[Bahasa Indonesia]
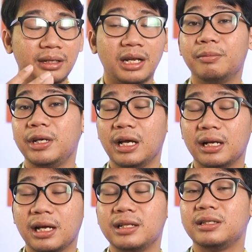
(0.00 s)
tidak
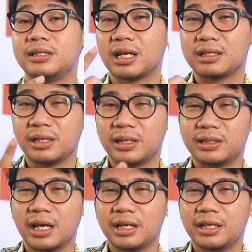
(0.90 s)
meninggalkan jejak
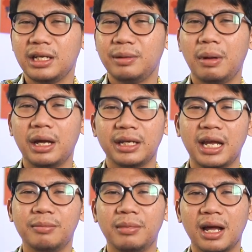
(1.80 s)
sidik jari di
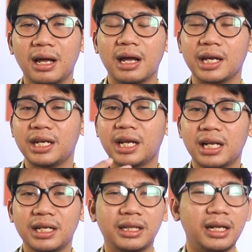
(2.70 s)
bagian belakang. Ini
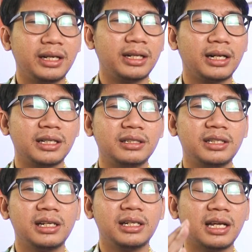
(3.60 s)
adalah detail-detail
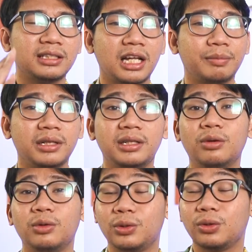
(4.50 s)
kecil yang sangat
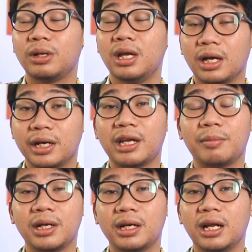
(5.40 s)
penting untuk
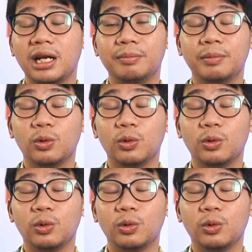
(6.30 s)
kenyamanan dalam